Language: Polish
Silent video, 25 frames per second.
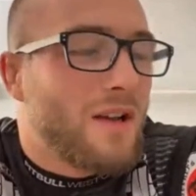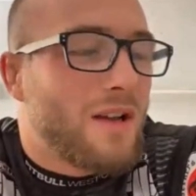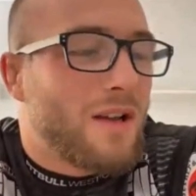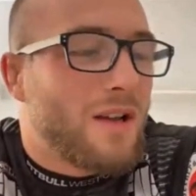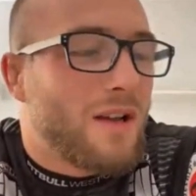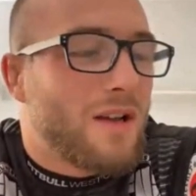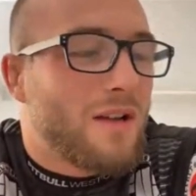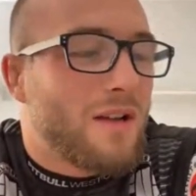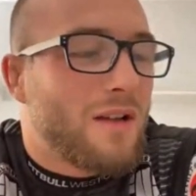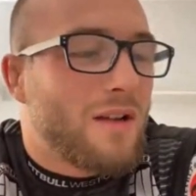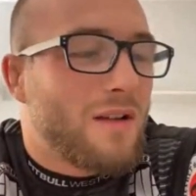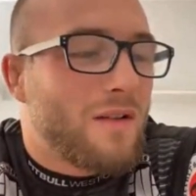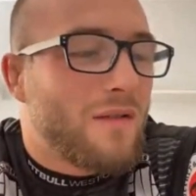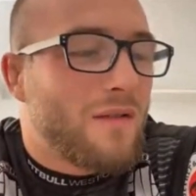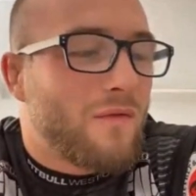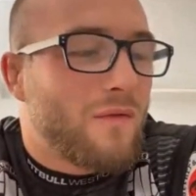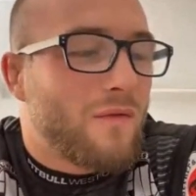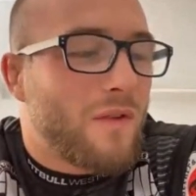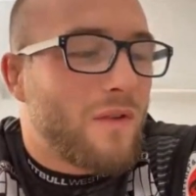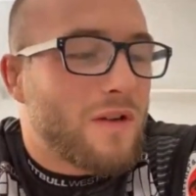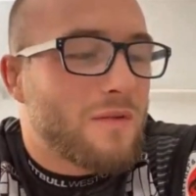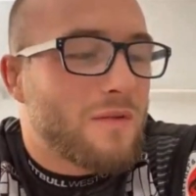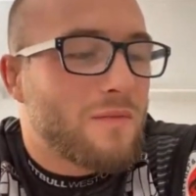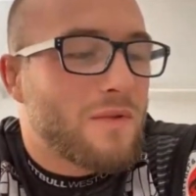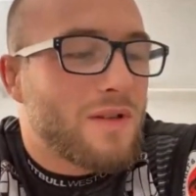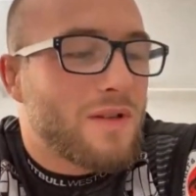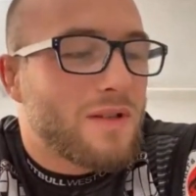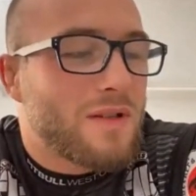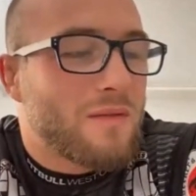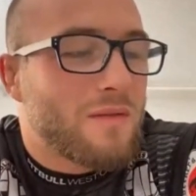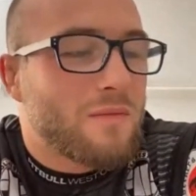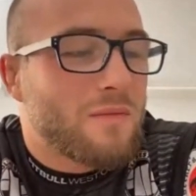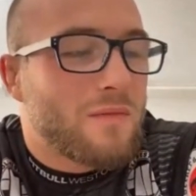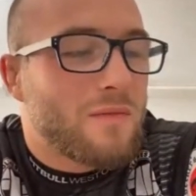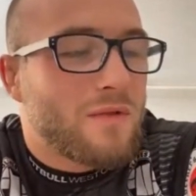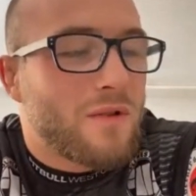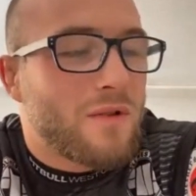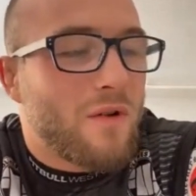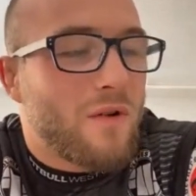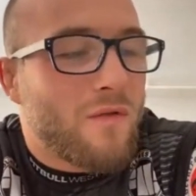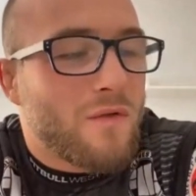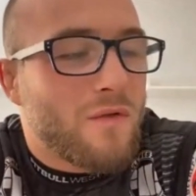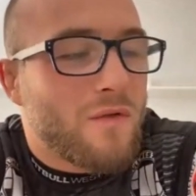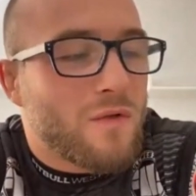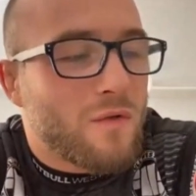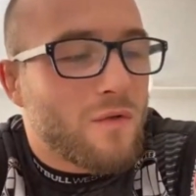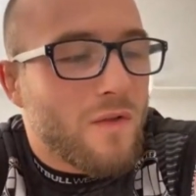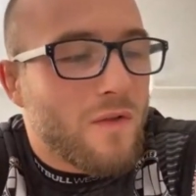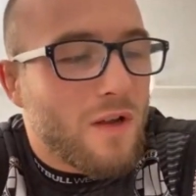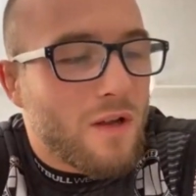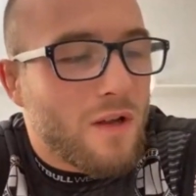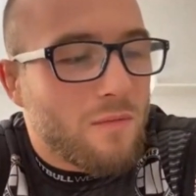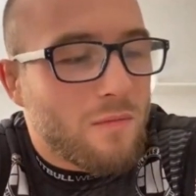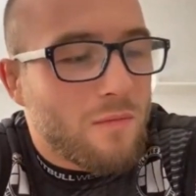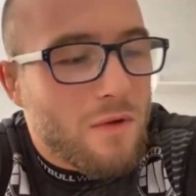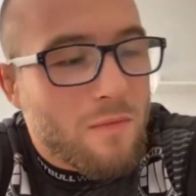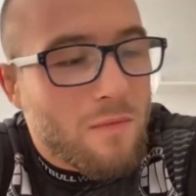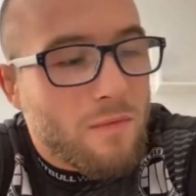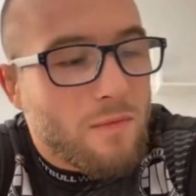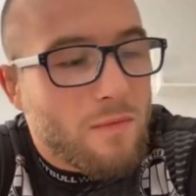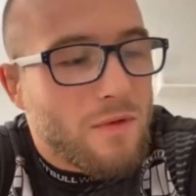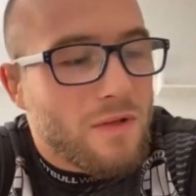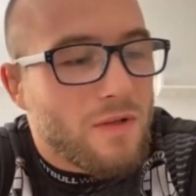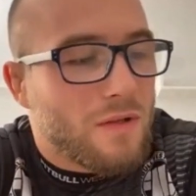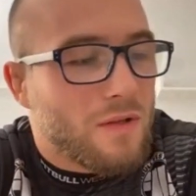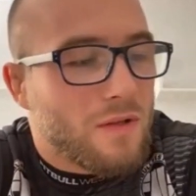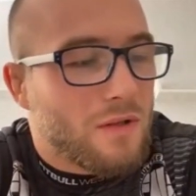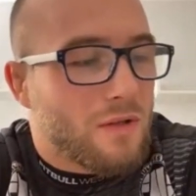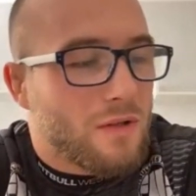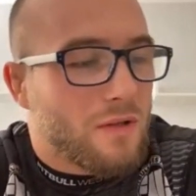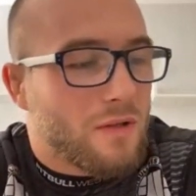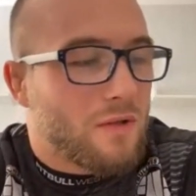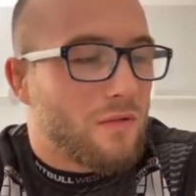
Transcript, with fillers: E, uważam, że jestem zdrowym człowiekiem, nie mam też e,